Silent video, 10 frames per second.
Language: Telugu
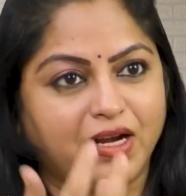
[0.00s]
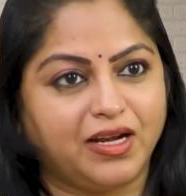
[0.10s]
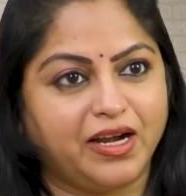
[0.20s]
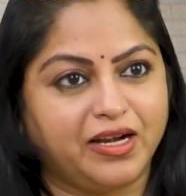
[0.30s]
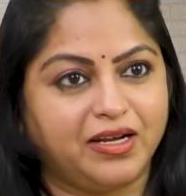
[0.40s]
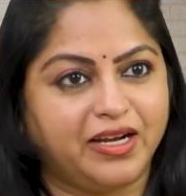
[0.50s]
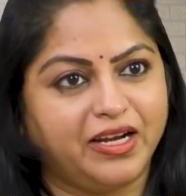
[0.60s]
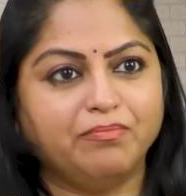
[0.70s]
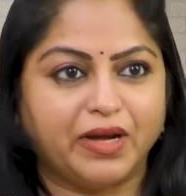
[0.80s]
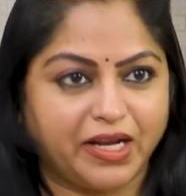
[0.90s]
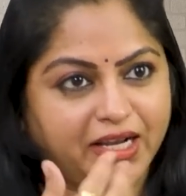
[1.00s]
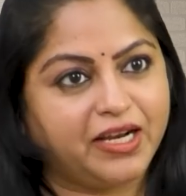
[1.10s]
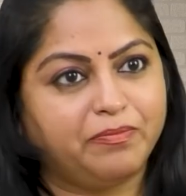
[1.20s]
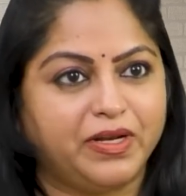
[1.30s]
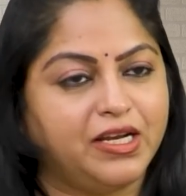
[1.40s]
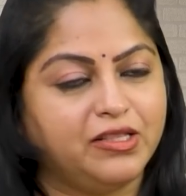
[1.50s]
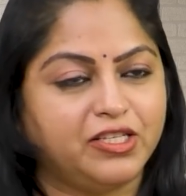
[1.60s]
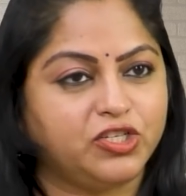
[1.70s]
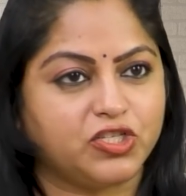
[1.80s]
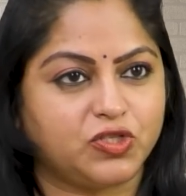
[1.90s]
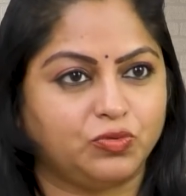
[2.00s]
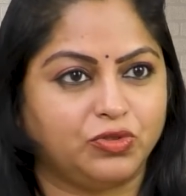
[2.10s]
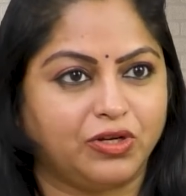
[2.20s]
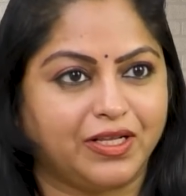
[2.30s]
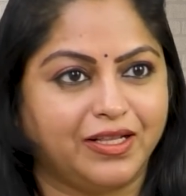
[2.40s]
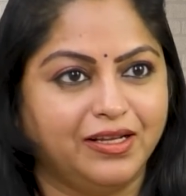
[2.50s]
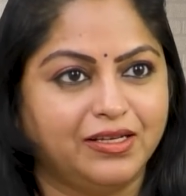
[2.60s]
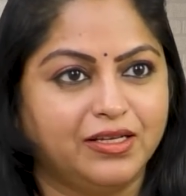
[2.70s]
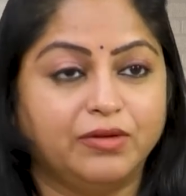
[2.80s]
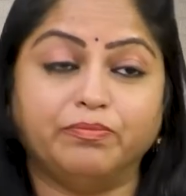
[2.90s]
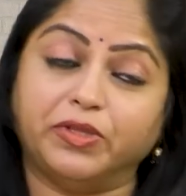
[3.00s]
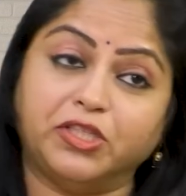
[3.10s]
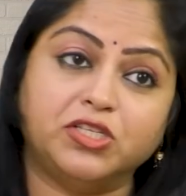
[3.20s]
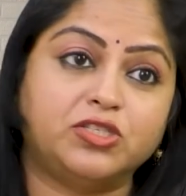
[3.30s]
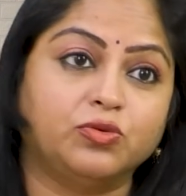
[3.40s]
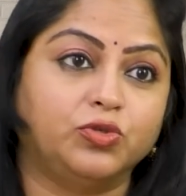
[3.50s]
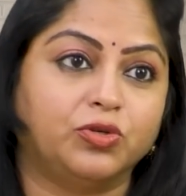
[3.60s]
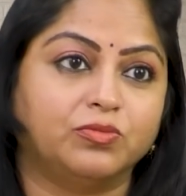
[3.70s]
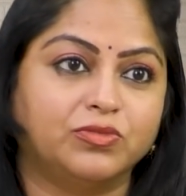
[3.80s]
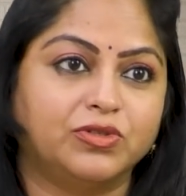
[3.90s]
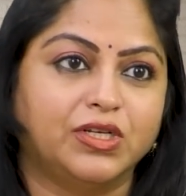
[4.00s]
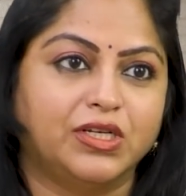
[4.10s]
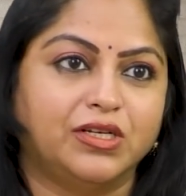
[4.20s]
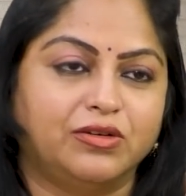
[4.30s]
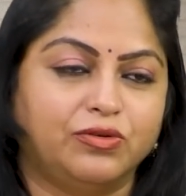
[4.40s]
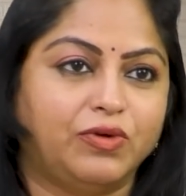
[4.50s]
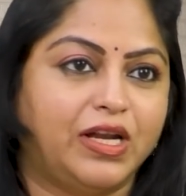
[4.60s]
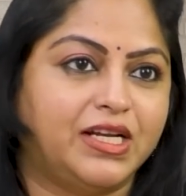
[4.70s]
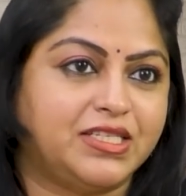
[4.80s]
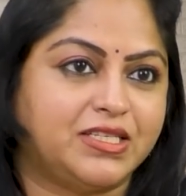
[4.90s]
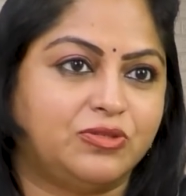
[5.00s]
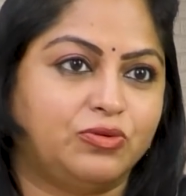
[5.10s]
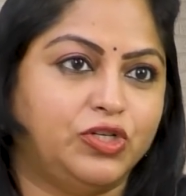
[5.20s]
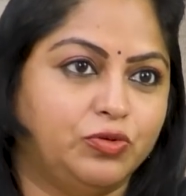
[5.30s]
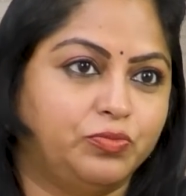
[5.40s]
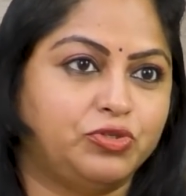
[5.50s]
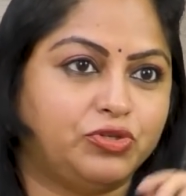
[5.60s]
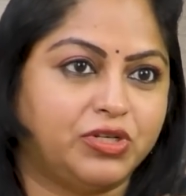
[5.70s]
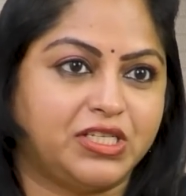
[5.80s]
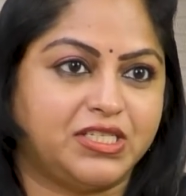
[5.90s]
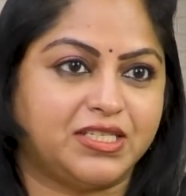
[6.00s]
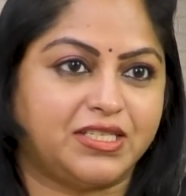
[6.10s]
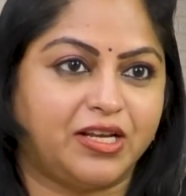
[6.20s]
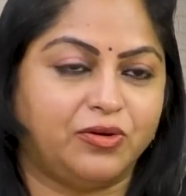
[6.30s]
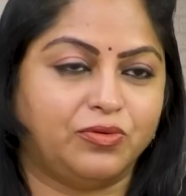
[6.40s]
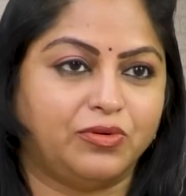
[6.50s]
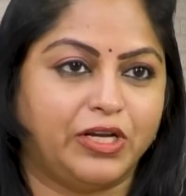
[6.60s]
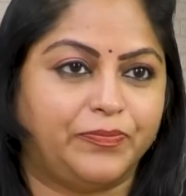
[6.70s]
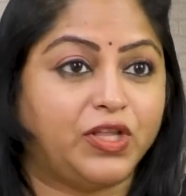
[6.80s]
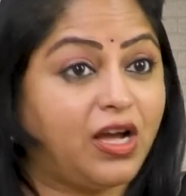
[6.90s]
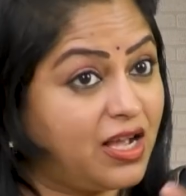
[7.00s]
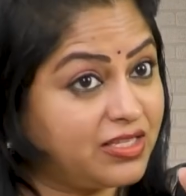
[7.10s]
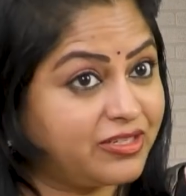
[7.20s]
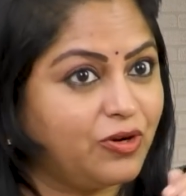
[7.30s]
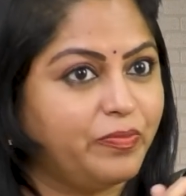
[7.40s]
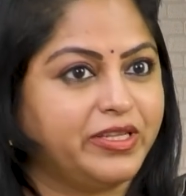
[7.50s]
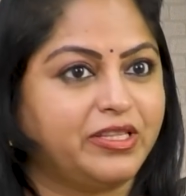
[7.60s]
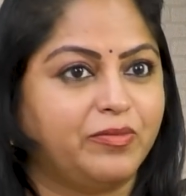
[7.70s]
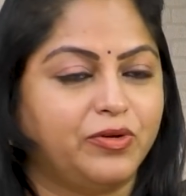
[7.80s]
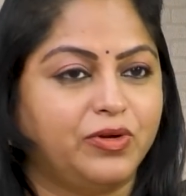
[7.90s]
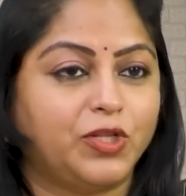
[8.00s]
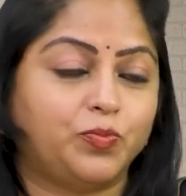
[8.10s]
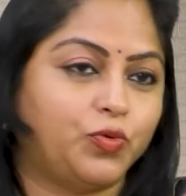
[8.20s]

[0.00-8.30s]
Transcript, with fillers: మాట్లాడినట్లుగానే మన కన్న పిల్లల్ని తిట్టేస్తూ ఉంటాం కదా బెదిరిస్తూ ఉంటాం నువ్వు అల్లరి చేస్తున్నావు నిన్ను చోటుకి ఇచ్చేస్తానను లేకపోతే హాస్టల్లో పెడతామను లేకపోతే